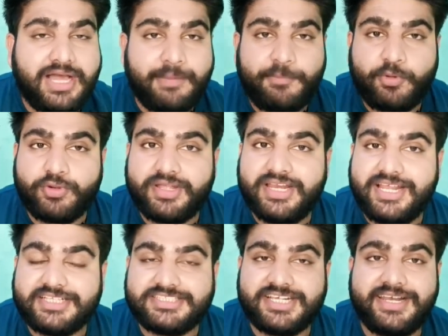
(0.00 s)
आप लोगों के
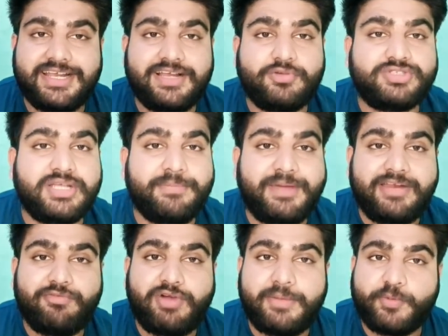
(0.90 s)
लिए अच्छा रहेगा उसके
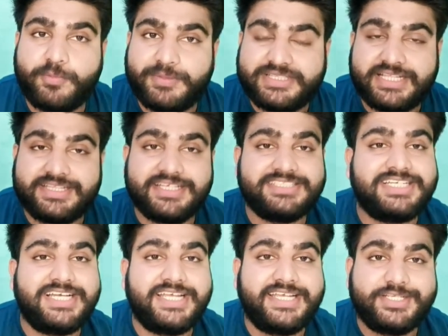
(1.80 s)
बारे में आपको बताते हैं
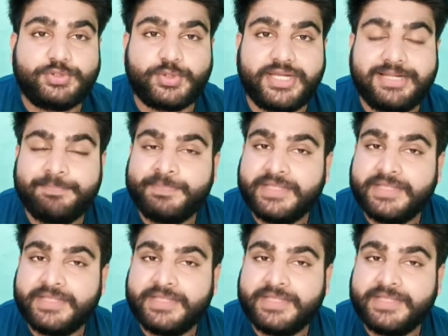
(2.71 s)
इसलिए ये जो है